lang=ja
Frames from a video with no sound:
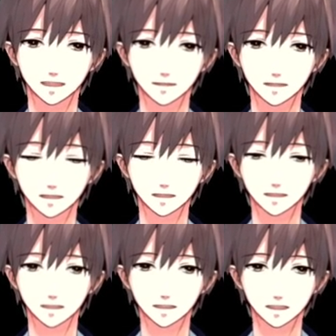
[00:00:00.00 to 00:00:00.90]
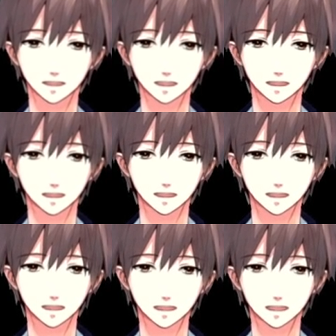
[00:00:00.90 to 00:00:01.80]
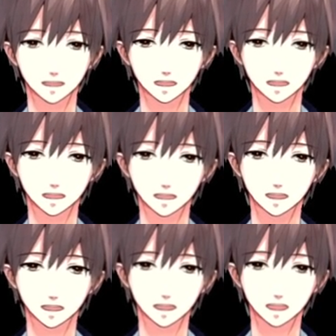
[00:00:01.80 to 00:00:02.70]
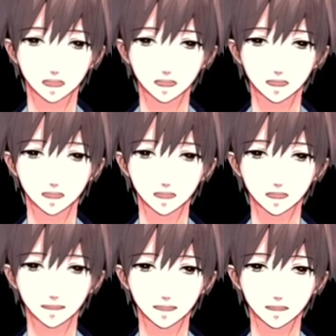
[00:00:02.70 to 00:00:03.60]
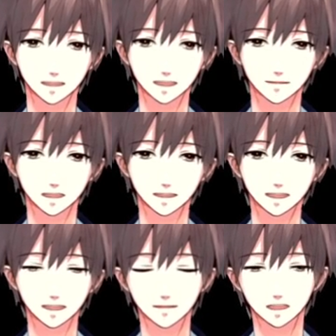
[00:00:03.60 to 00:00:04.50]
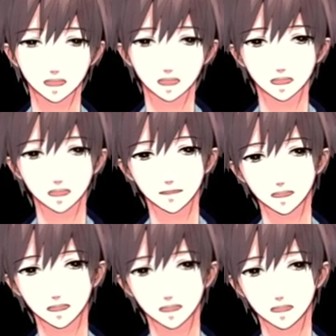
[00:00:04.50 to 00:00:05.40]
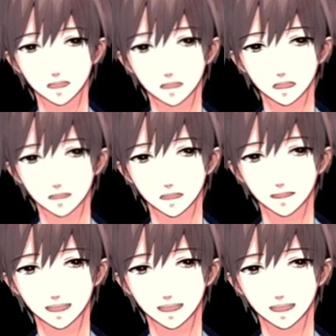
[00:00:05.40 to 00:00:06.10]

え8番目に書いたのがクロマキースタジオといってグリーンバックを用意するだけで、